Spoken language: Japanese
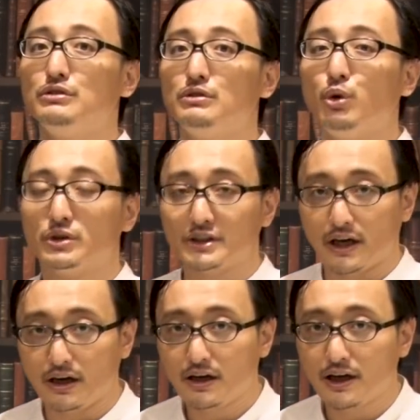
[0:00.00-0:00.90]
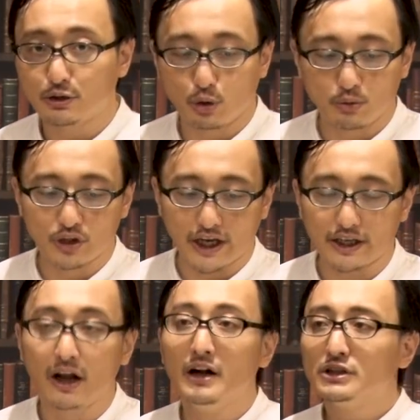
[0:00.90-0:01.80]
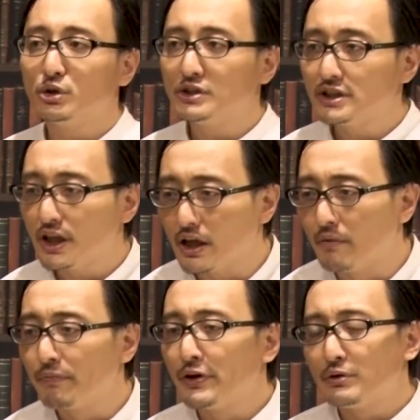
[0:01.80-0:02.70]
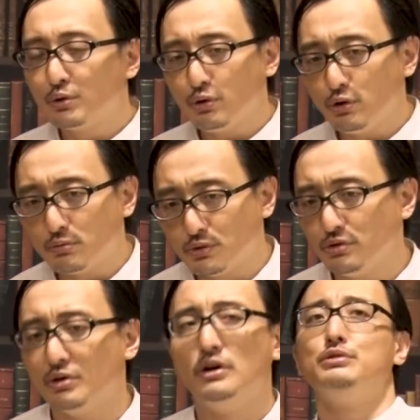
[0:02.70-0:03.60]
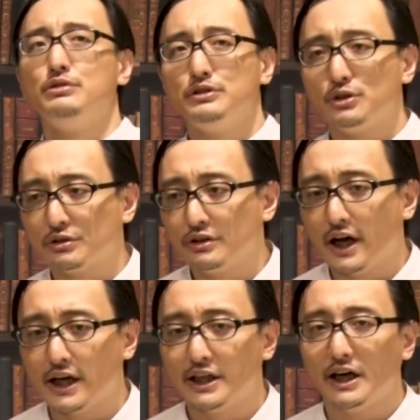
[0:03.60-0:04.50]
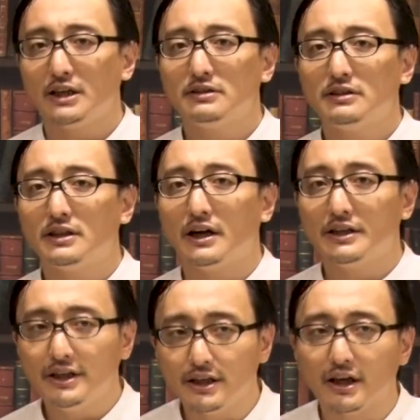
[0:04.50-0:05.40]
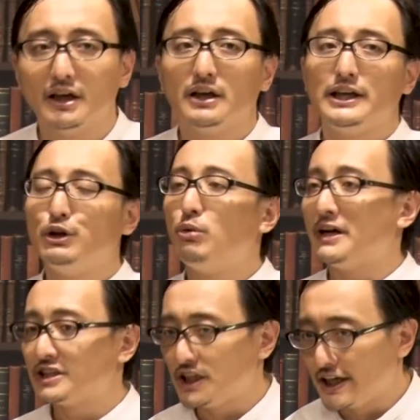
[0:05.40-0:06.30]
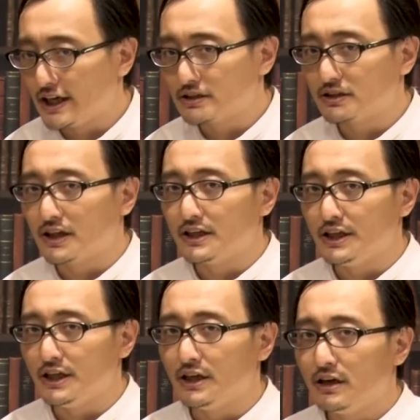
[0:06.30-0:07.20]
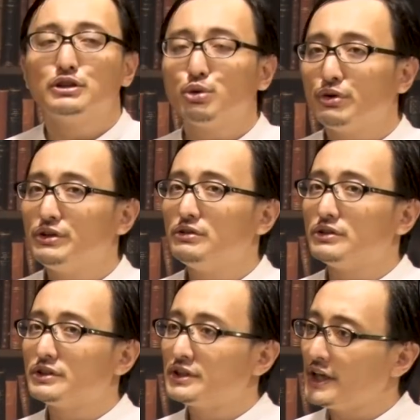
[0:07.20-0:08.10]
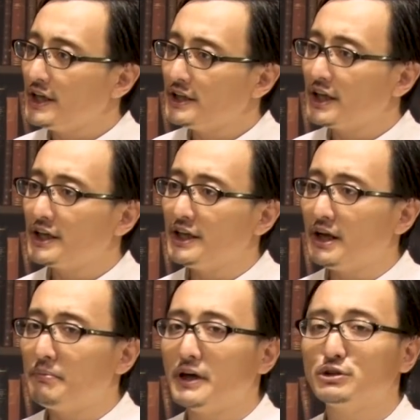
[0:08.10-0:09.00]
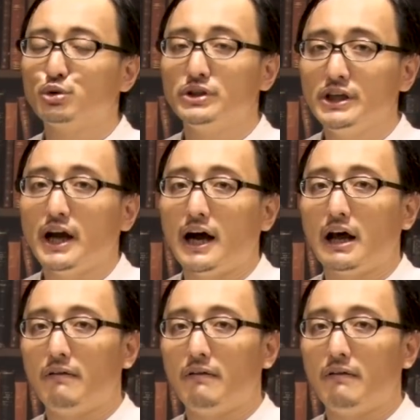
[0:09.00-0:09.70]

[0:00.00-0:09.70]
う動作が伴い、そしてどうも風俗街であったり、色町であったり、そういう性的な場所に現